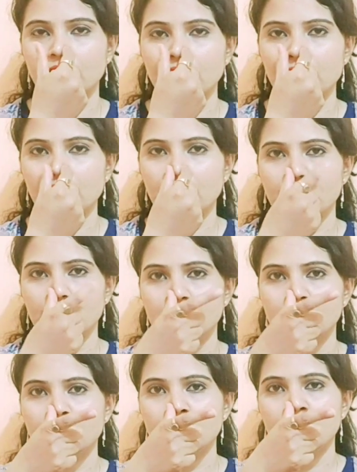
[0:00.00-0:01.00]
ठीक है
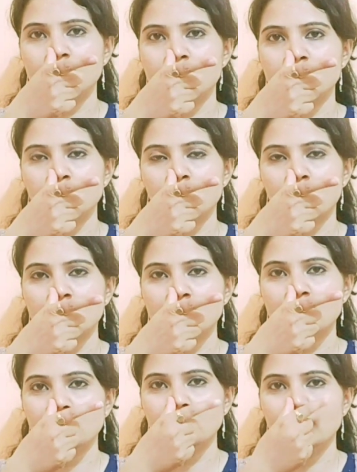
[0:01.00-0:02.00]
यहाँ से श्वास
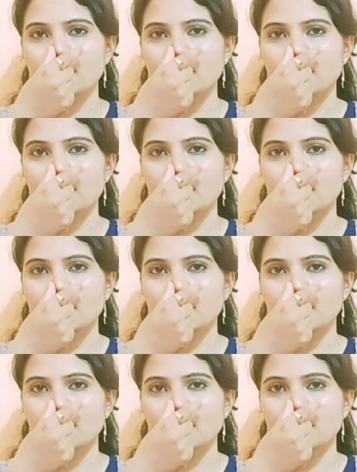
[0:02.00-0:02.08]
ली